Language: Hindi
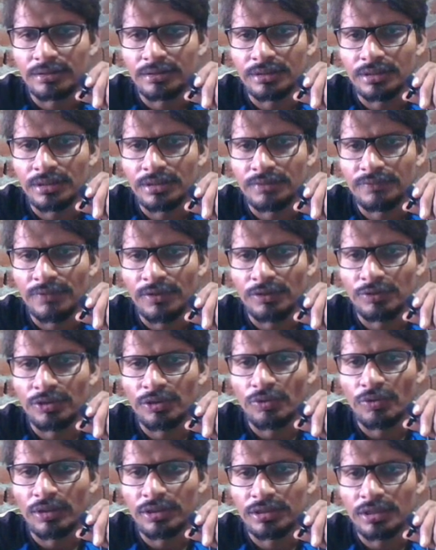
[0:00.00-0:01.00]
ये
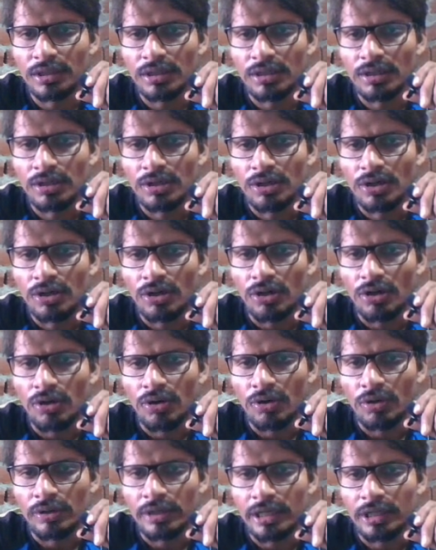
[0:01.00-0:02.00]
फाउंडेड हुआ था
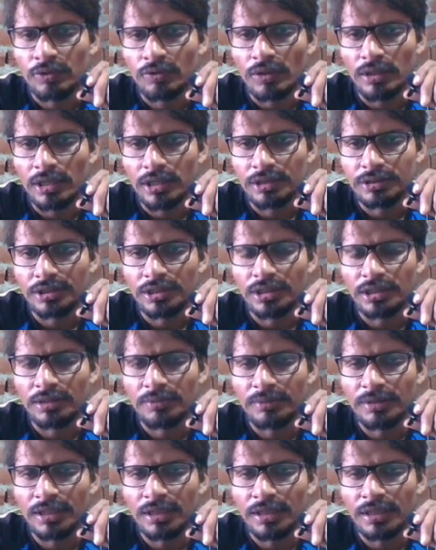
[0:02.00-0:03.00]
और हेड क्वार्टर दिल्ली
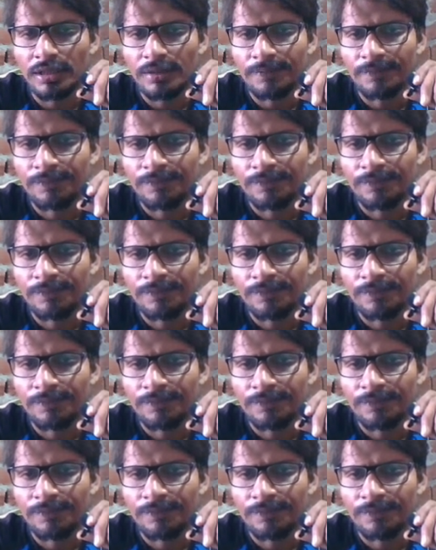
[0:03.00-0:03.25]
में है